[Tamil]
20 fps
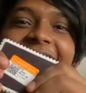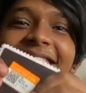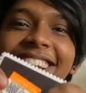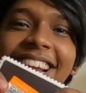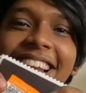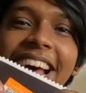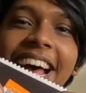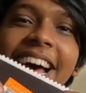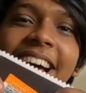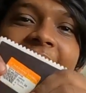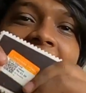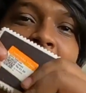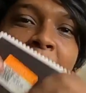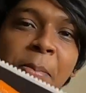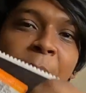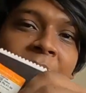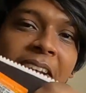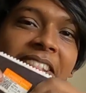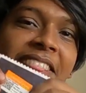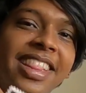எடுக்கலை
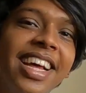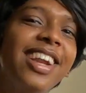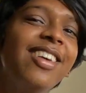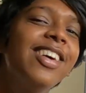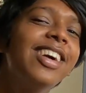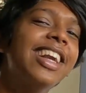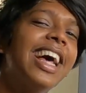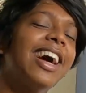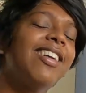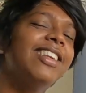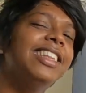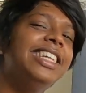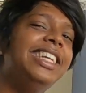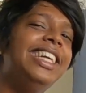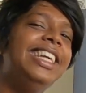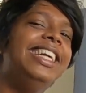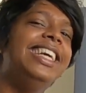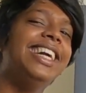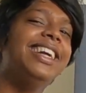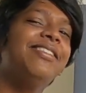அப்போ எந்த அளவுக்கு நாங்கள்
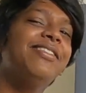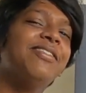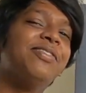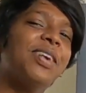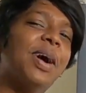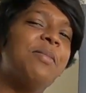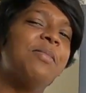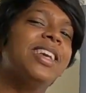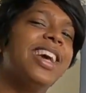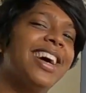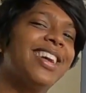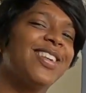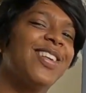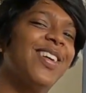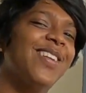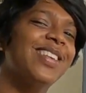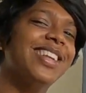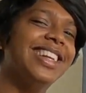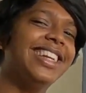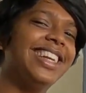வந்து இந்தியன் ஃபேமிலியாக
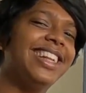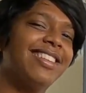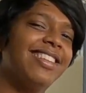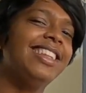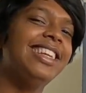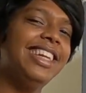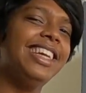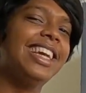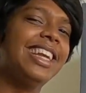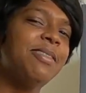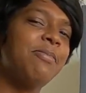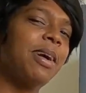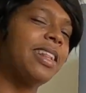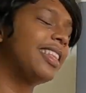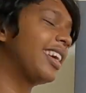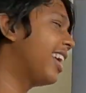இருக்கோம் அப்படின்றத வந்து நீங்களே